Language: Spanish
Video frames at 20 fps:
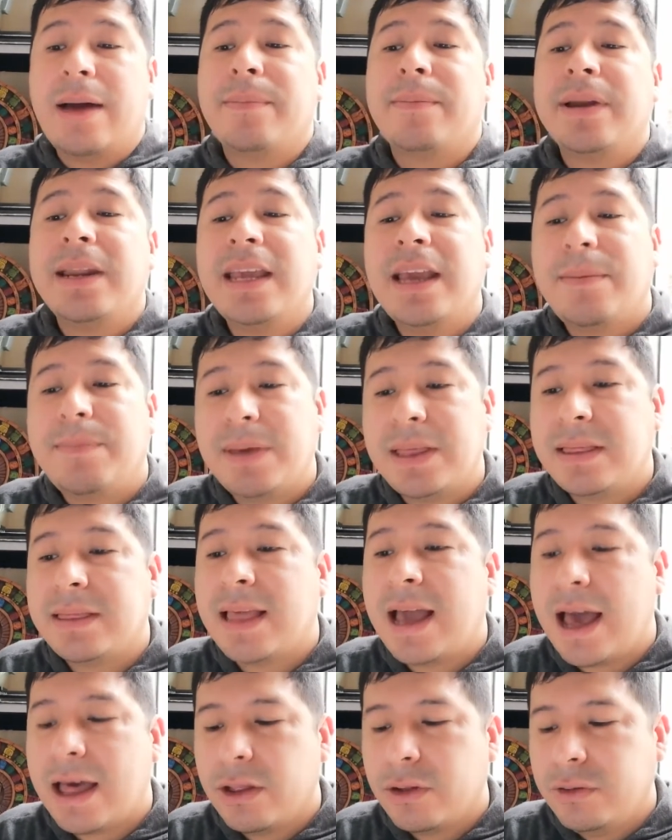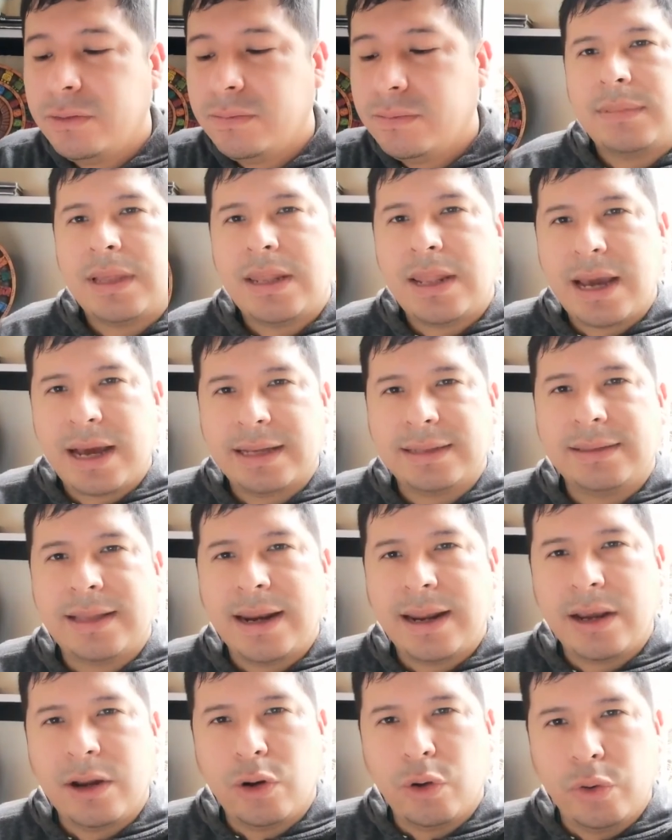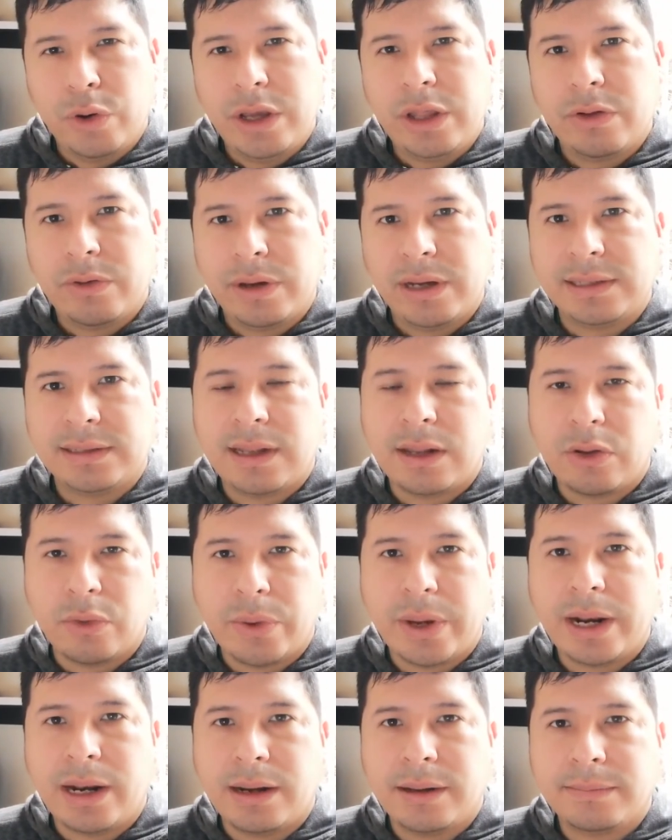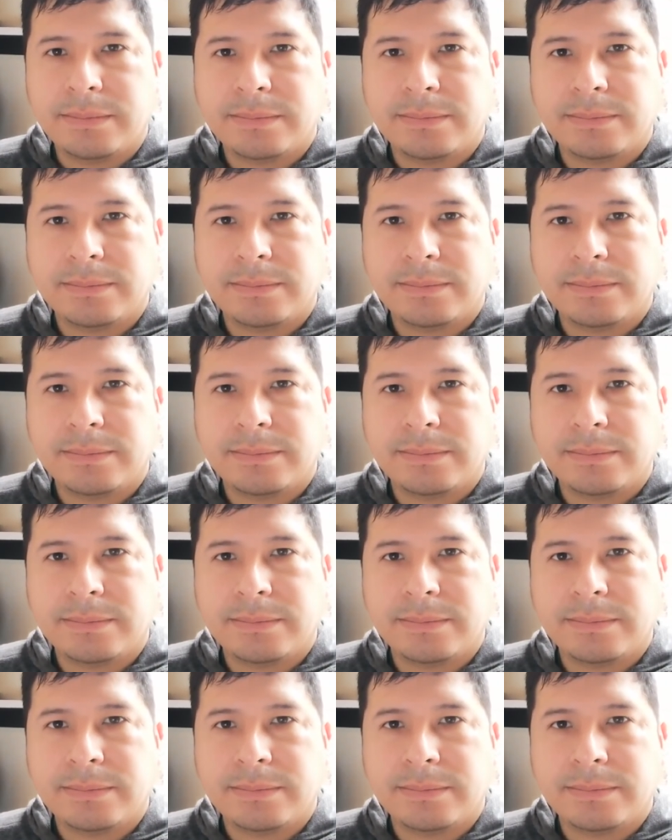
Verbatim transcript: habría pintado tenía que estar incluido en esta novela.